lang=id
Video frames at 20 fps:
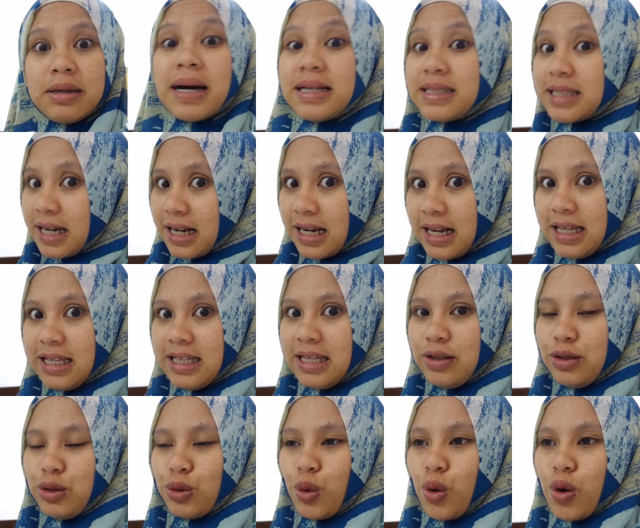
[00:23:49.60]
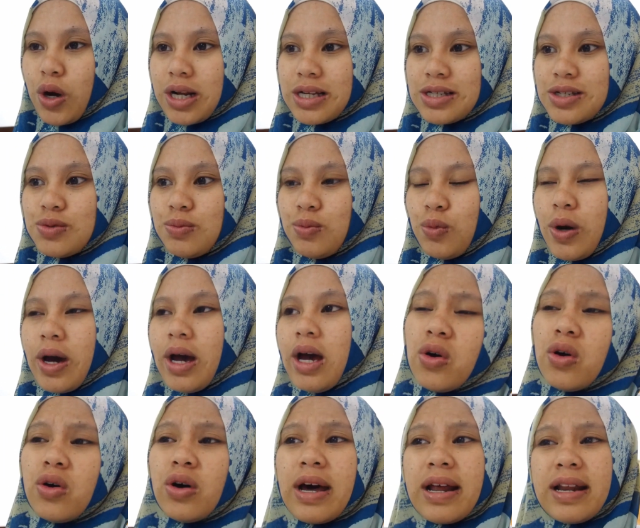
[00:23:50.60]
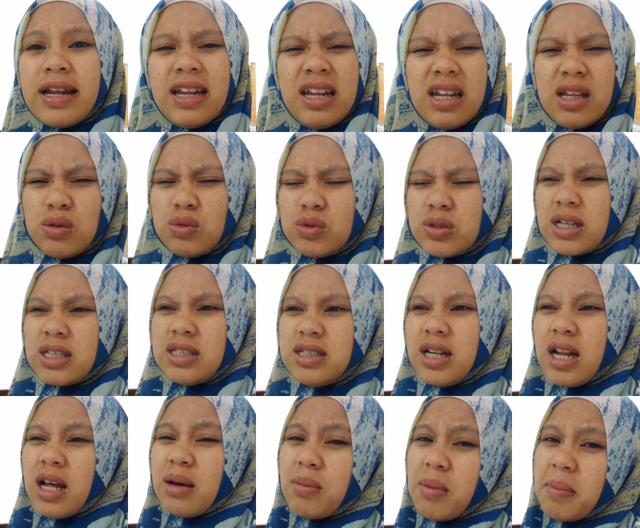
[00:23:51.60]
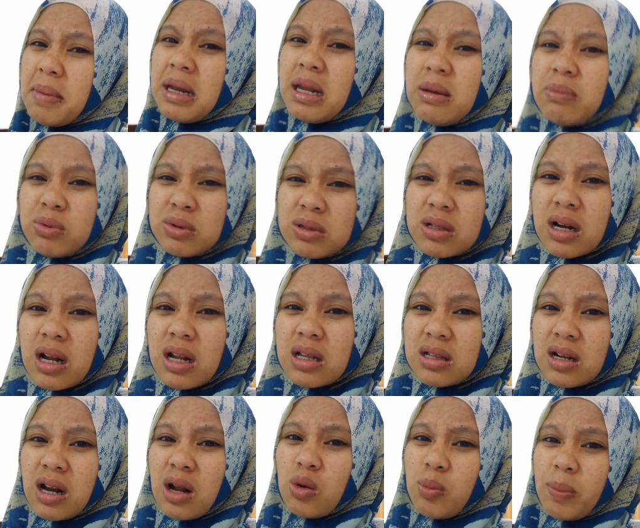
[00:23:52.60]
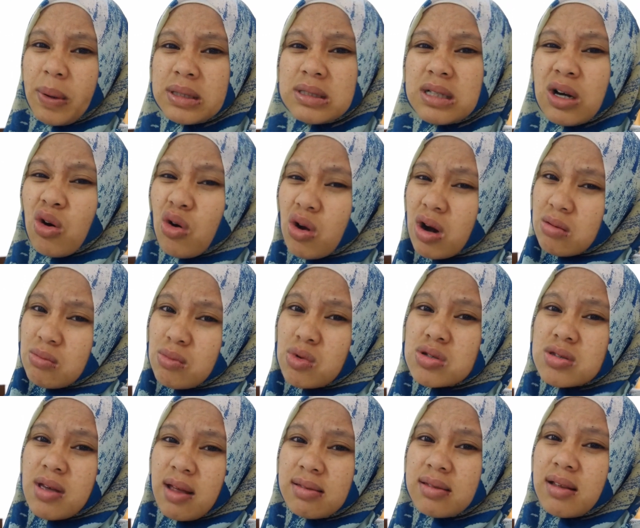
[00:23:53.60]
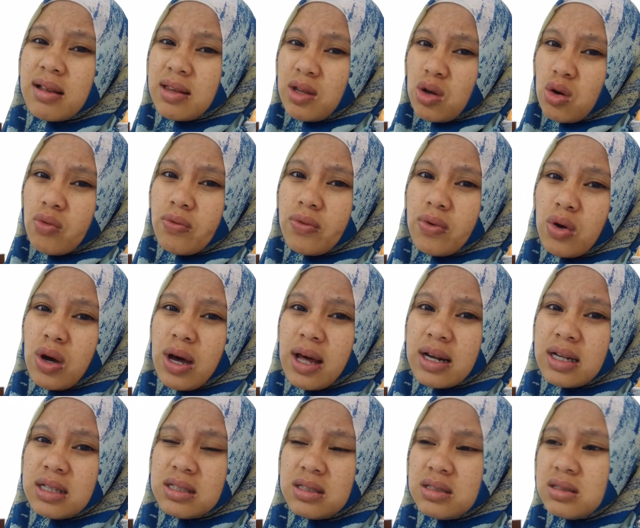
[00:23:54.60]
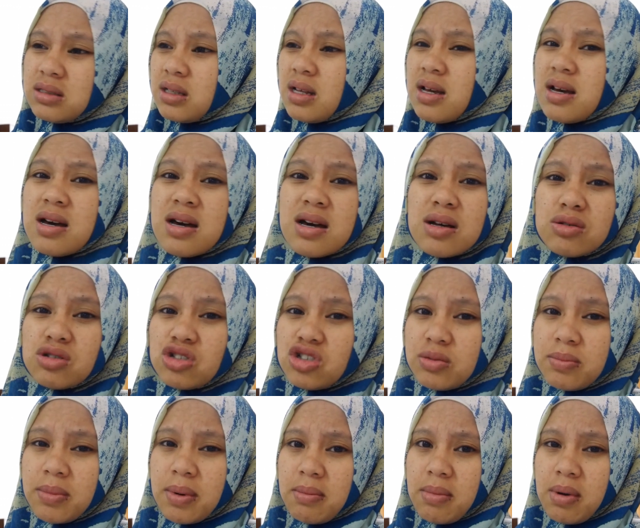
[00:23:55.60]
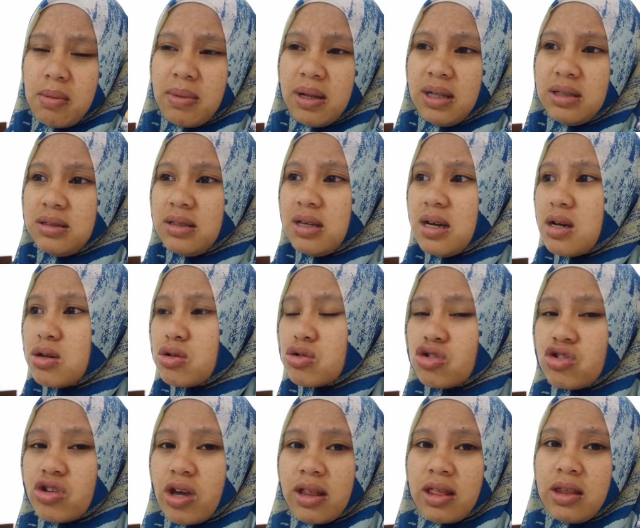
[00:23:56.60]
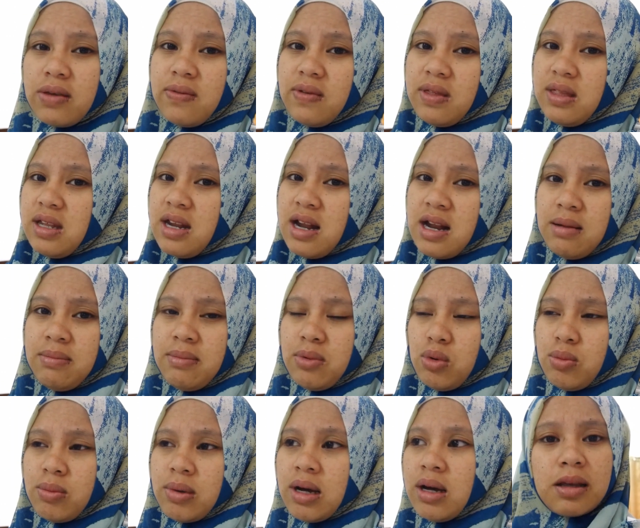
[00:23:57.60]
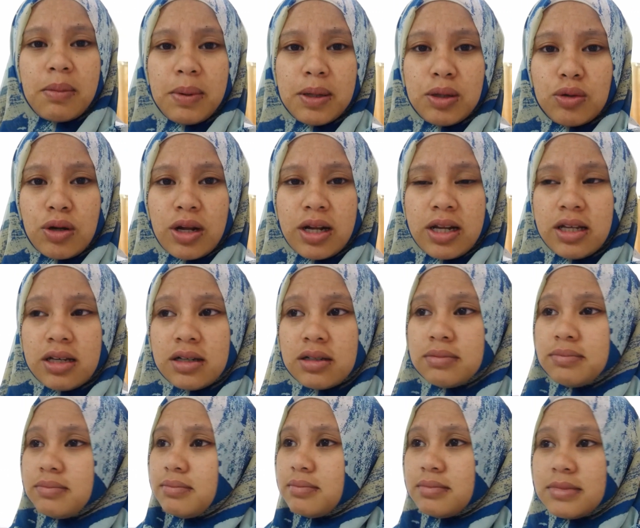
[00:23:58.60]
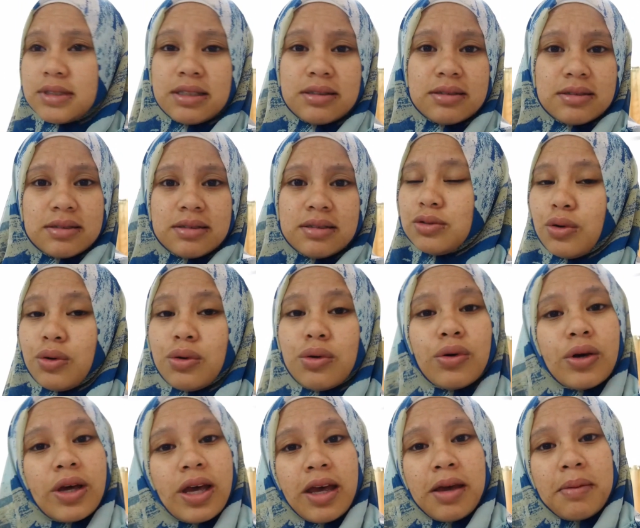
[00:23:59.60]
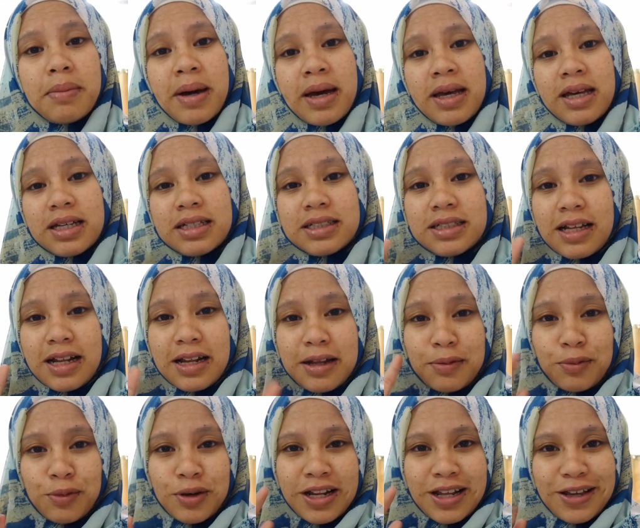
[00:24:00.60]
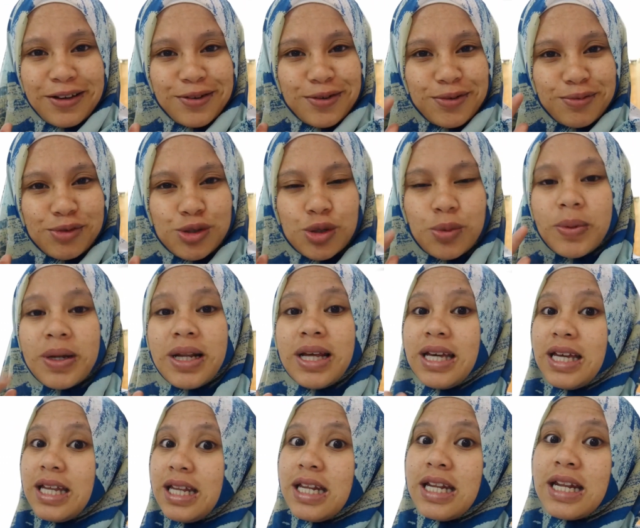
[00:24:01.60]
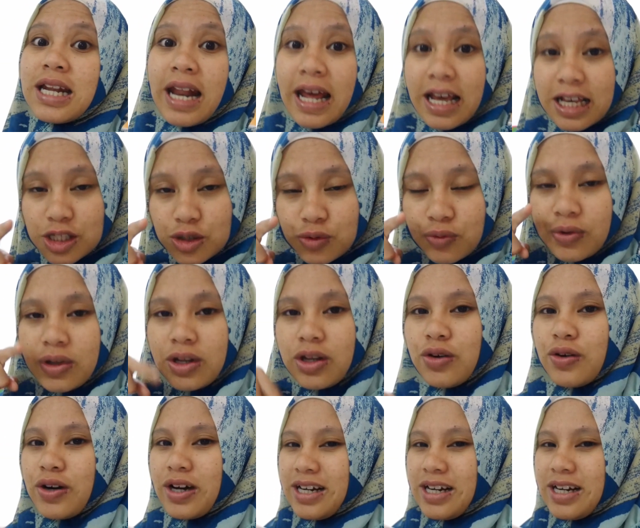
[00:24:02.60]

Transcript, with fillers: banyak lagi untuk korang semua vlog hari ini tuh sajalah mungkin ini pun terlalu panjang orang bosan tak tengok vlog Arnis terus cuma bebel terus di activity dalam rumah tapi itulah dia So, oke, okay, bye. Assalamualaikum. Jumpa lagi di next video